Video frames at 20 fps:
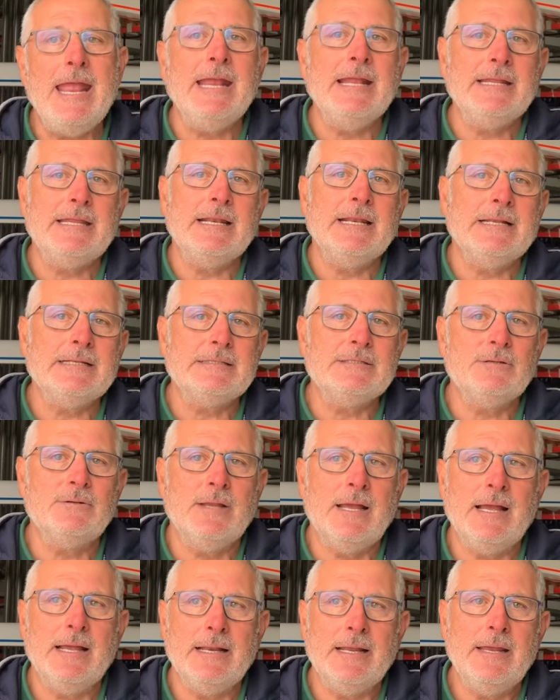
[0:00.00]

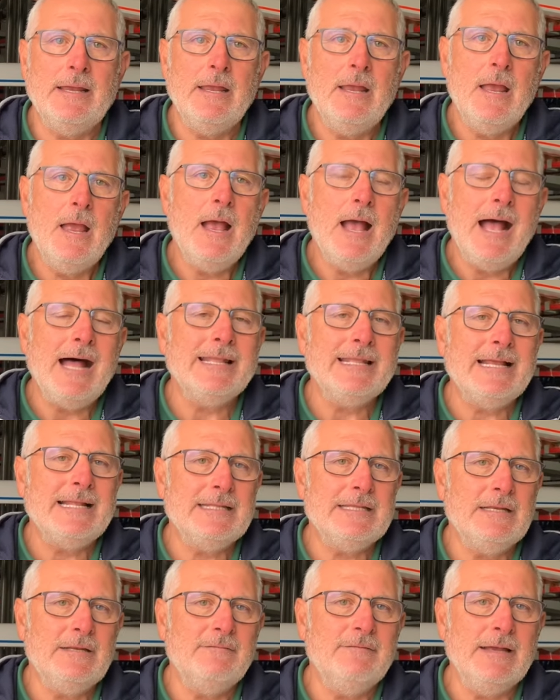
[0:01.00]
internazionale ad
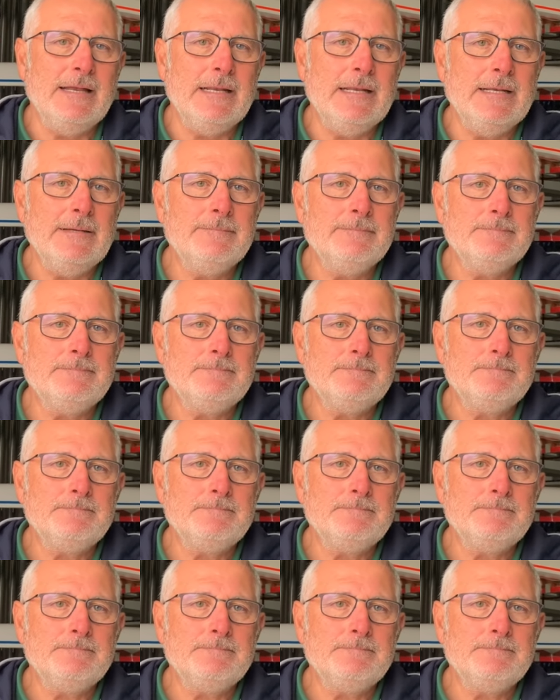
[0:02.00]
alti livelli.